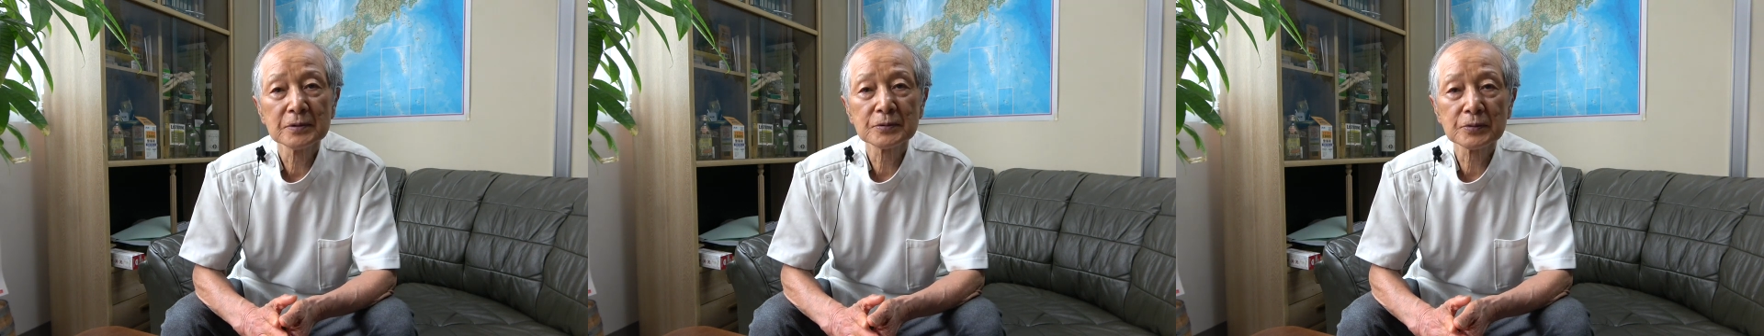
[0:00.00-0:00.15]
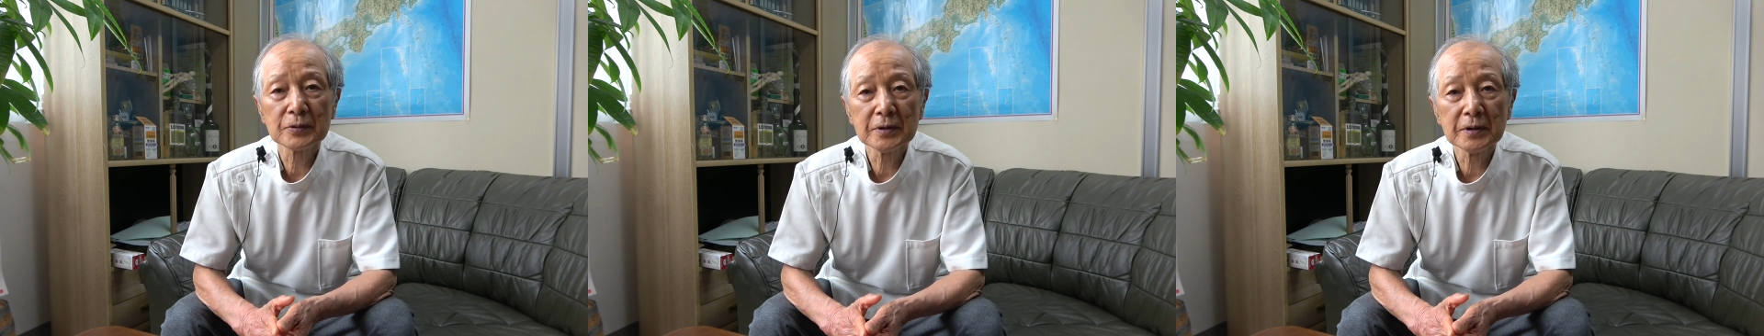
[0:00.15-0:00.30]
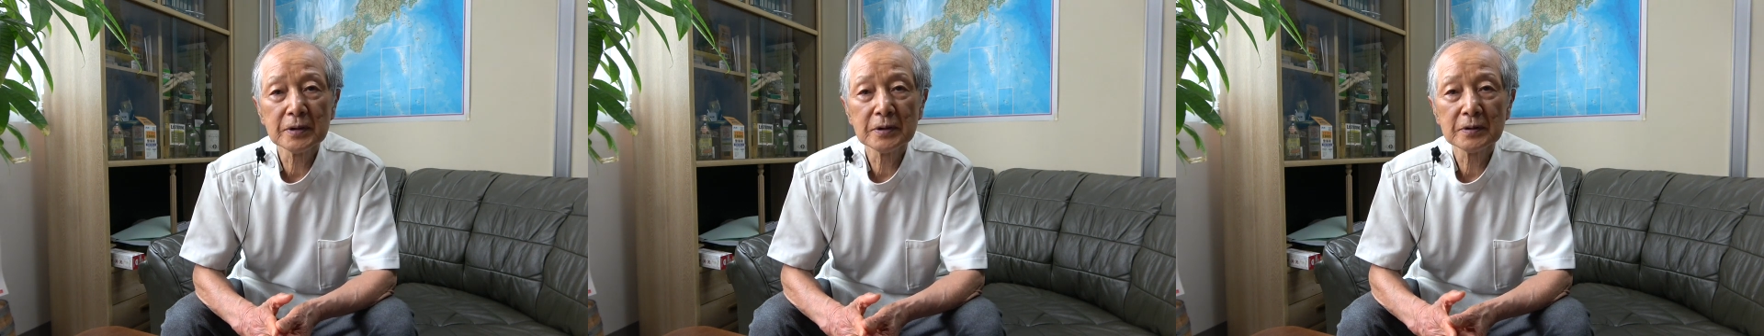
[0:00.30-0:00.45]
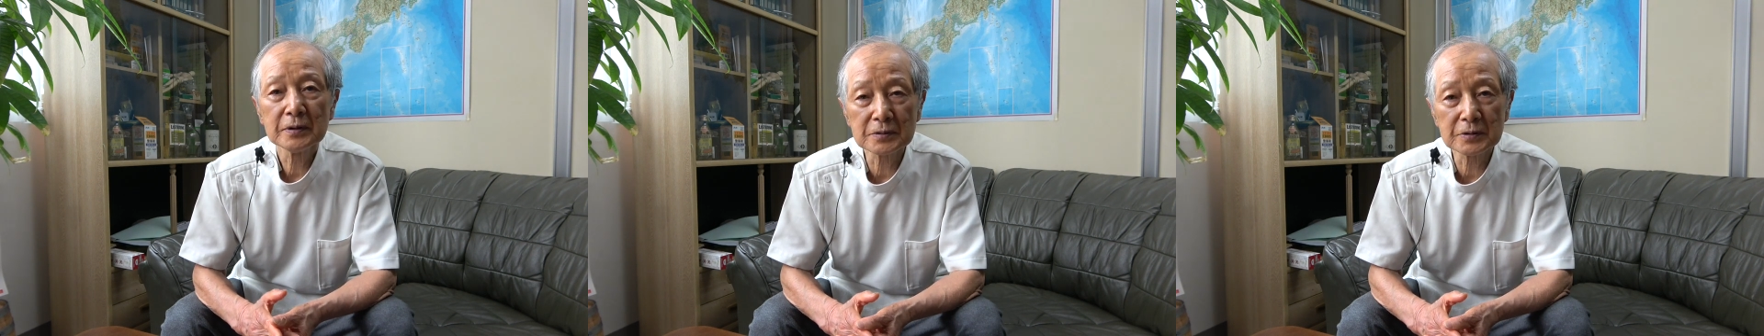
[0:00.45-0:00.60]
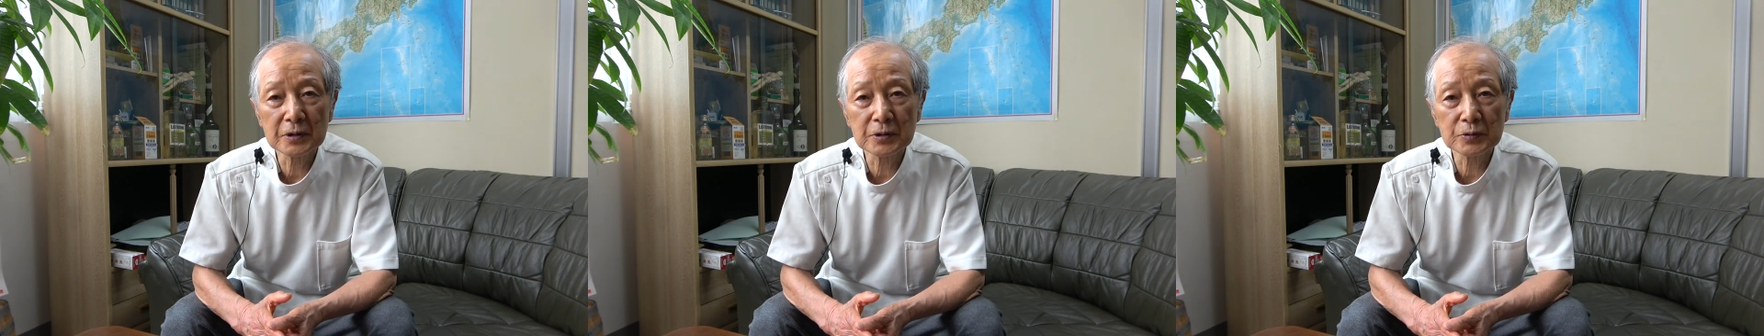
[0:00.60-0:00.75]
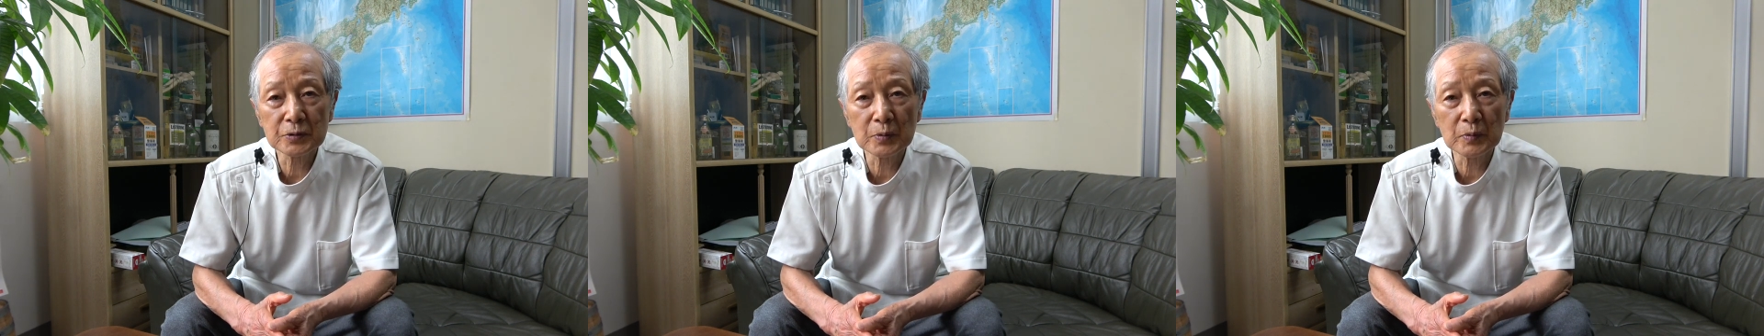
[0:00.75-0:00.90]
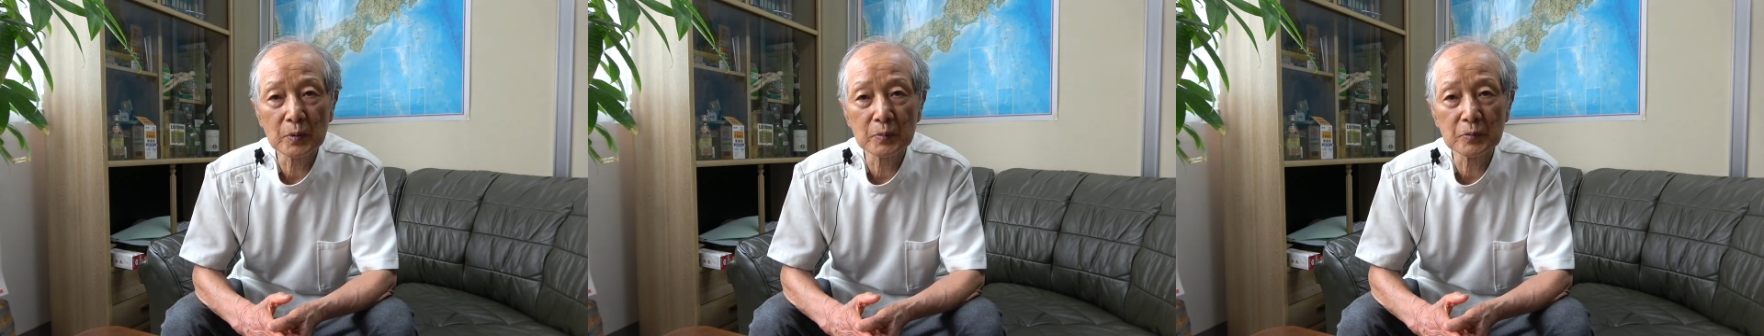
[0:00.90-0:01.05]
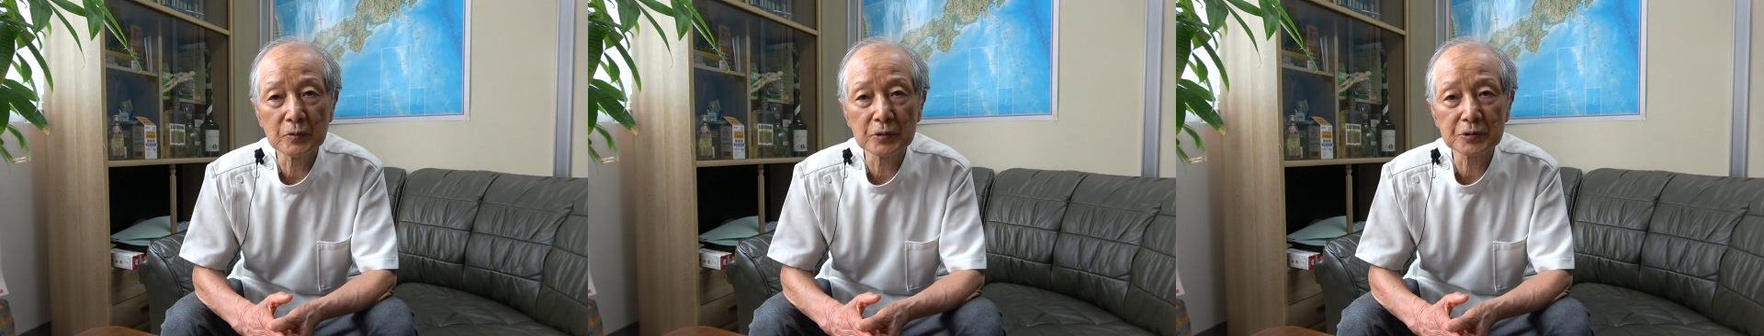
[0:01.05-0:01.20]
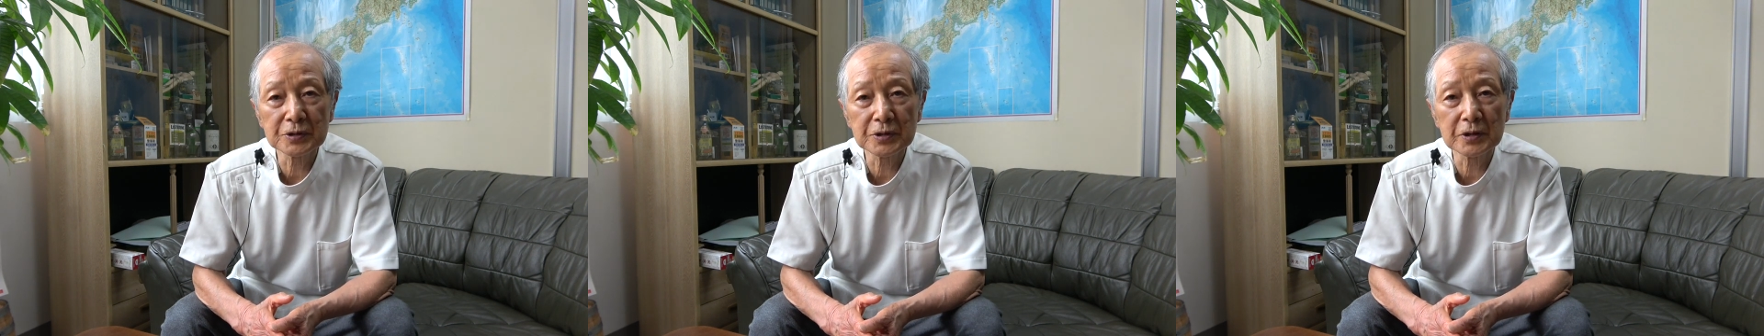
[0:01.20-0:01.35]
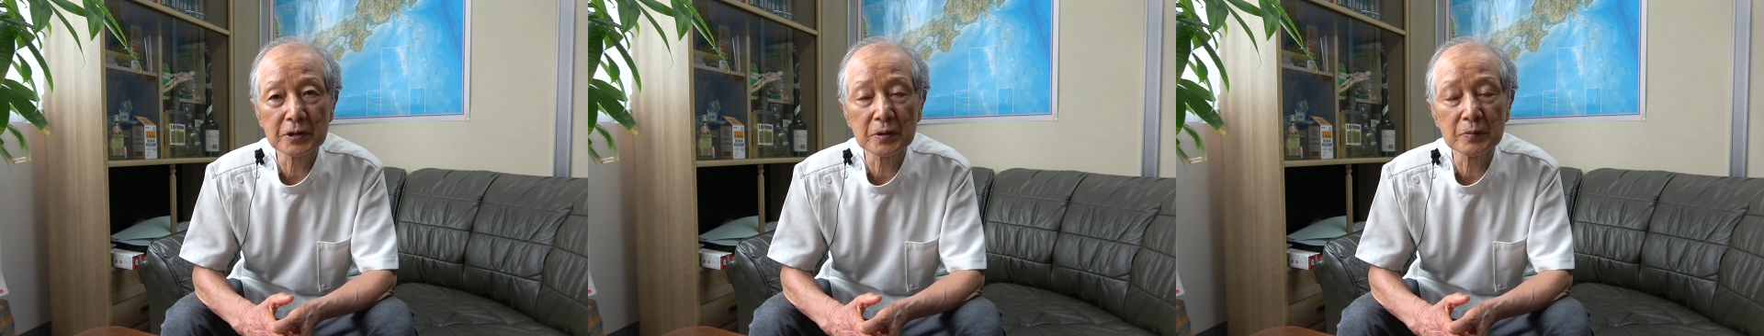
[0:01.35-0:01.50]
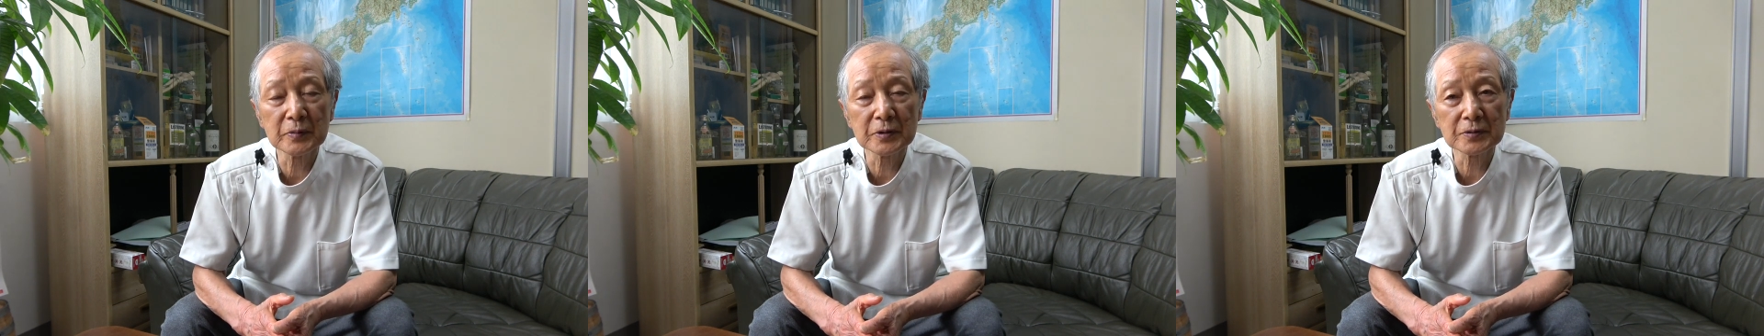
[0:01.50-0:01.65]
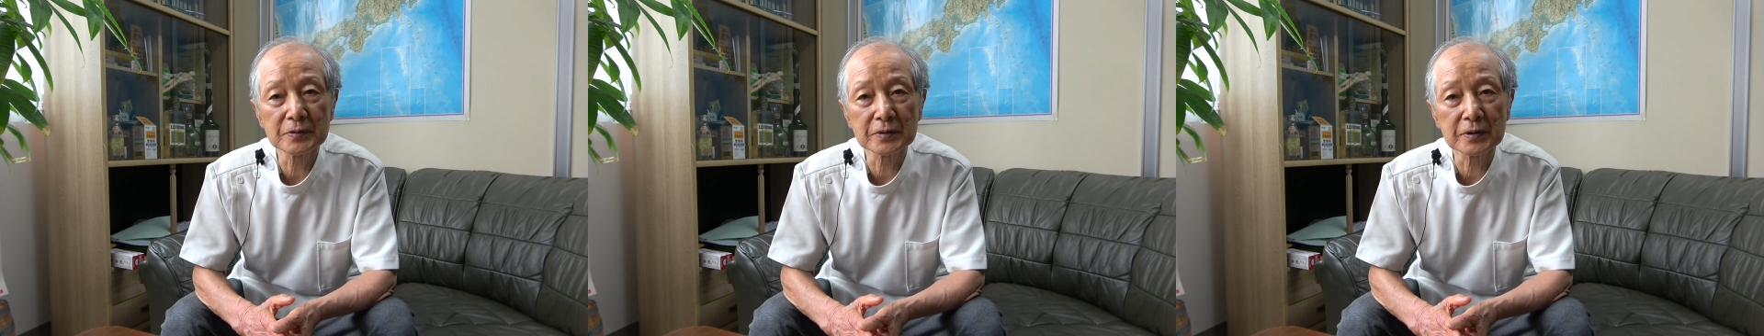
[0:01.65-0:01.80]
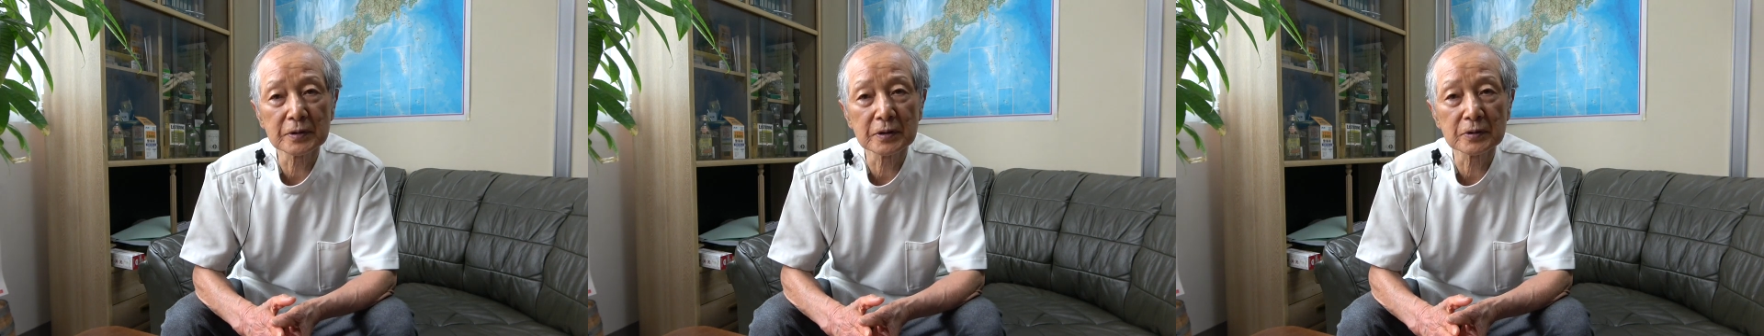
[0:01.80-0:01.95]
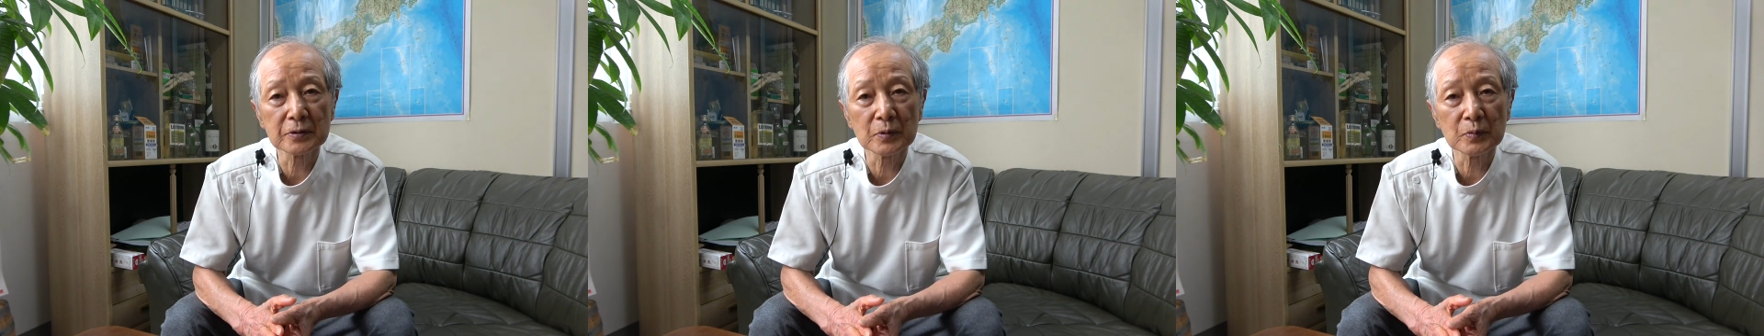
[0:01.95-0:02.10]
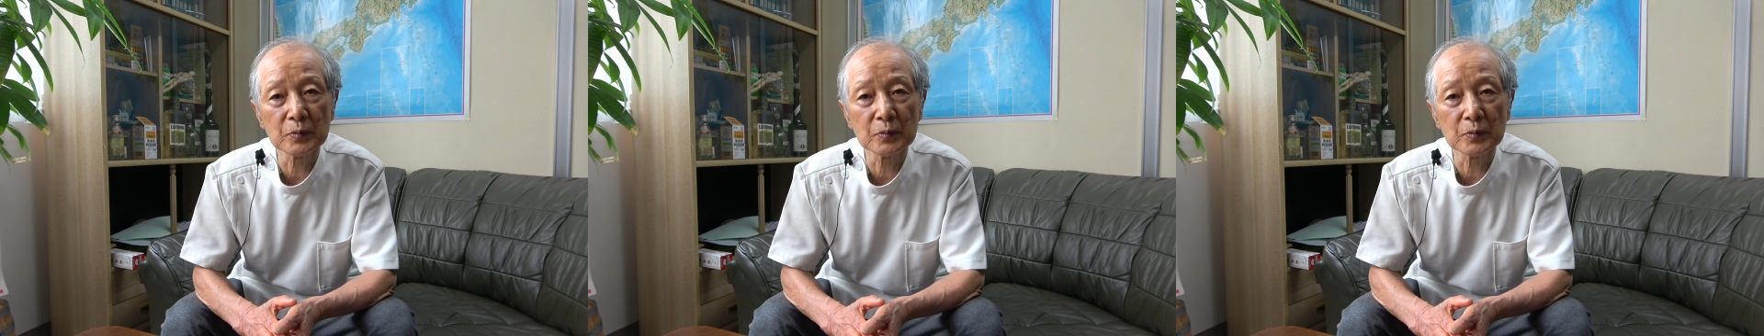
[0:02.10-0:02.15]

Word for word: それで何度も申し上げますけれど